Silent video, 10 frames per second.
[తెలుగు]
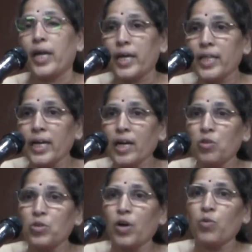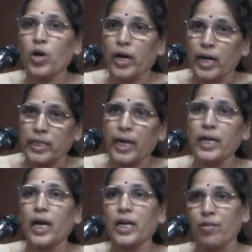ఏదైనా కూడా ఒక కథ
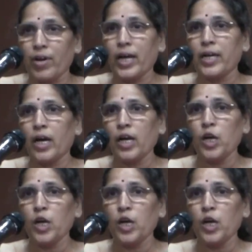అయినా నవలైనా